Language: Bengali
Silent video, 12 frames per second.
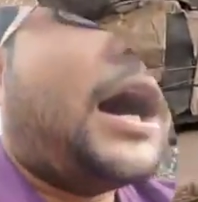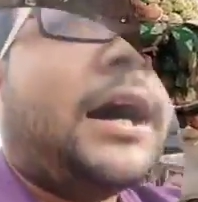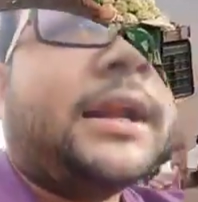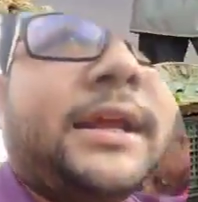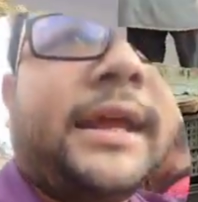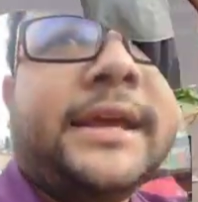
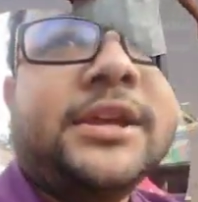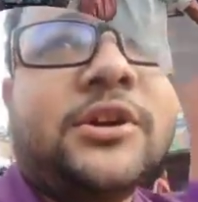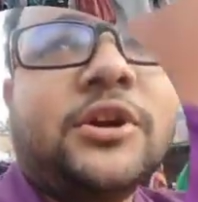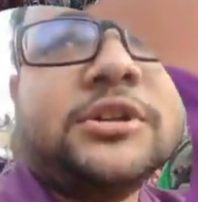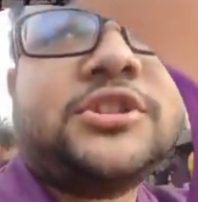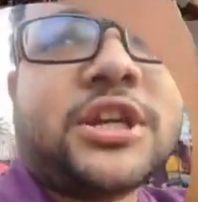আর এই
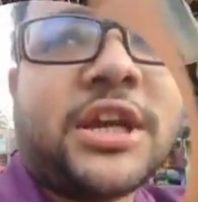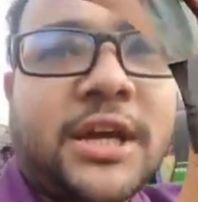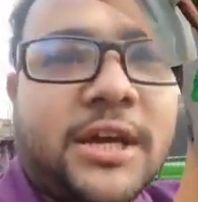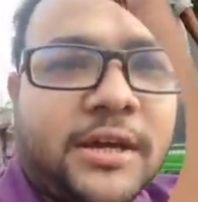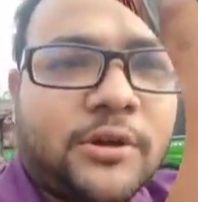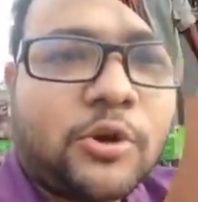হচ্ছে
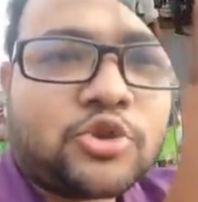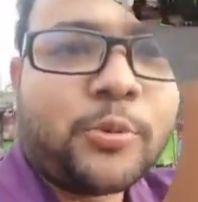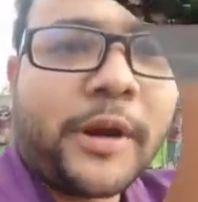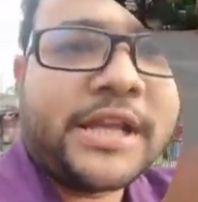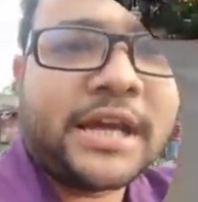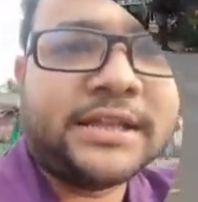গিয়ে
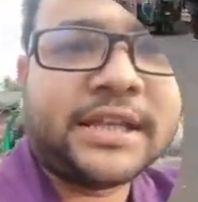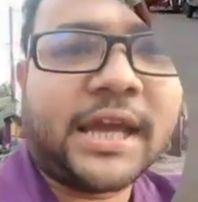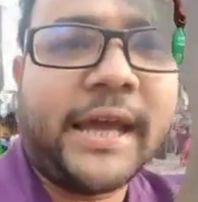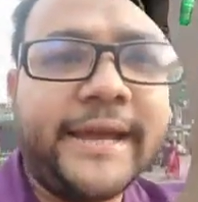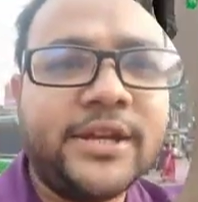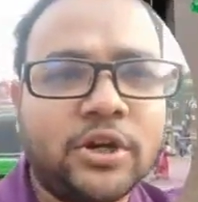কচুবেড়িয়ার দিকে
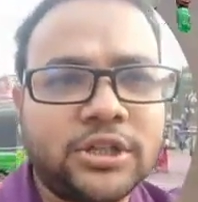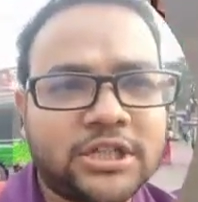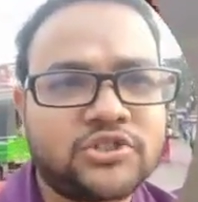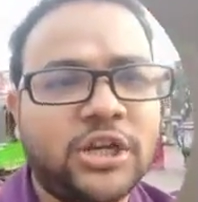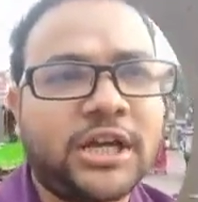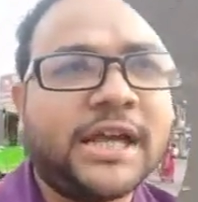এই রোডটা
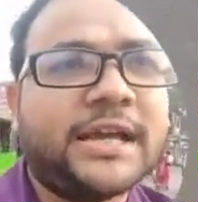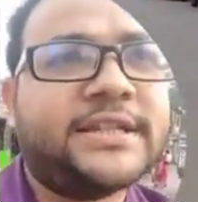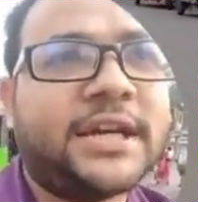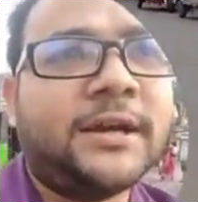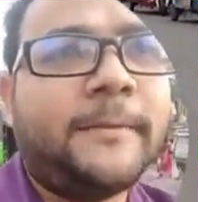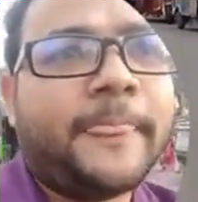চলে গিয়েছে